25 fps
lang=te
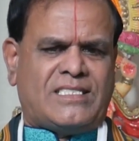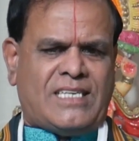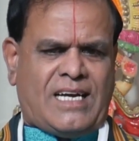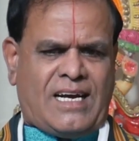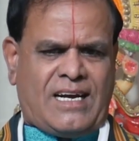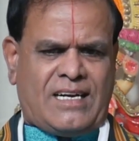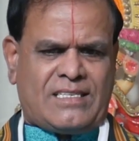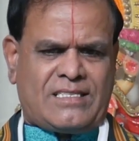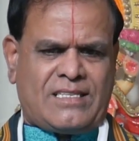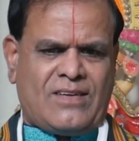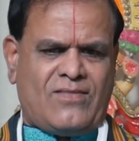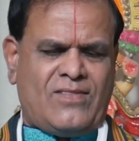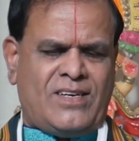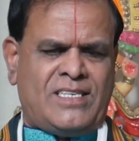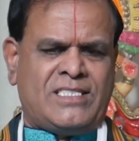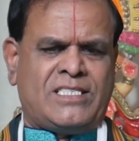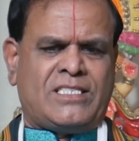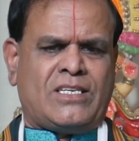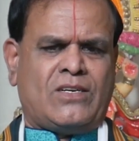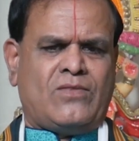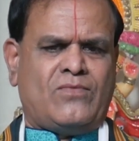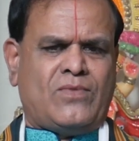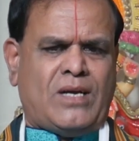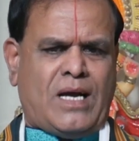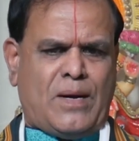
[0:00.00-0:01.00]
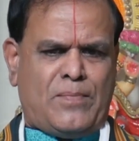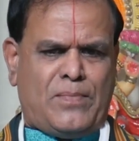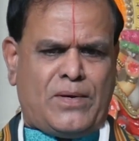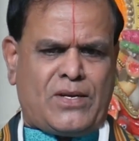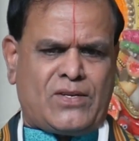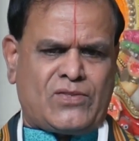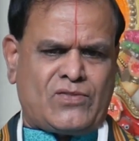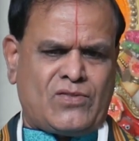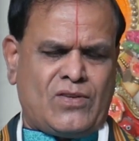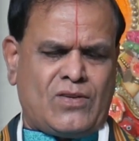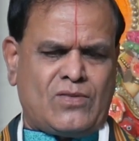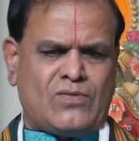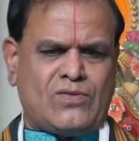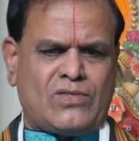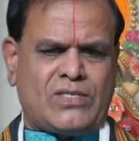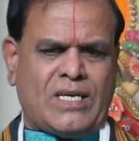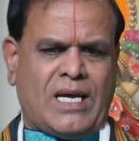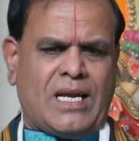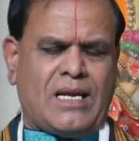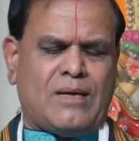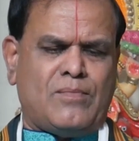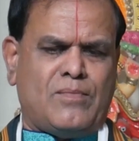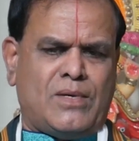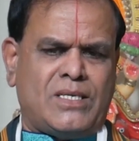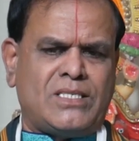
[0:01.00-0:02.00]
జాగ్రత్త వహించడం వ్యాపారస్తులకు
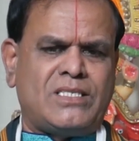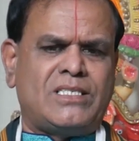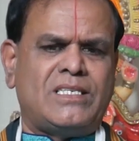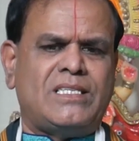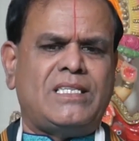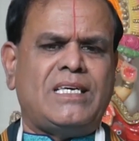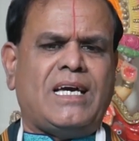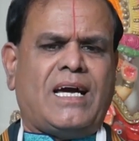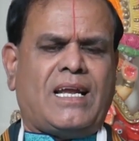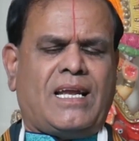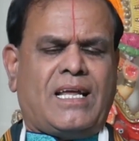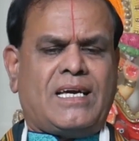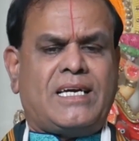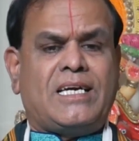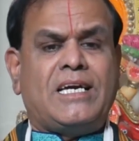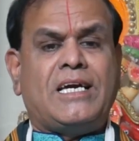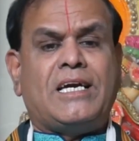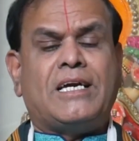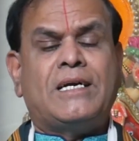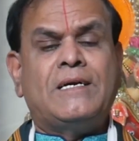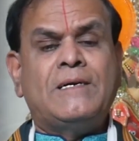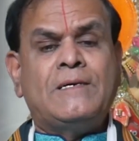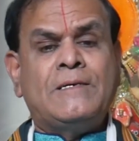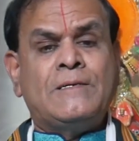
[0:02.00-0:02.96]
చాలా మంచిది అలాగే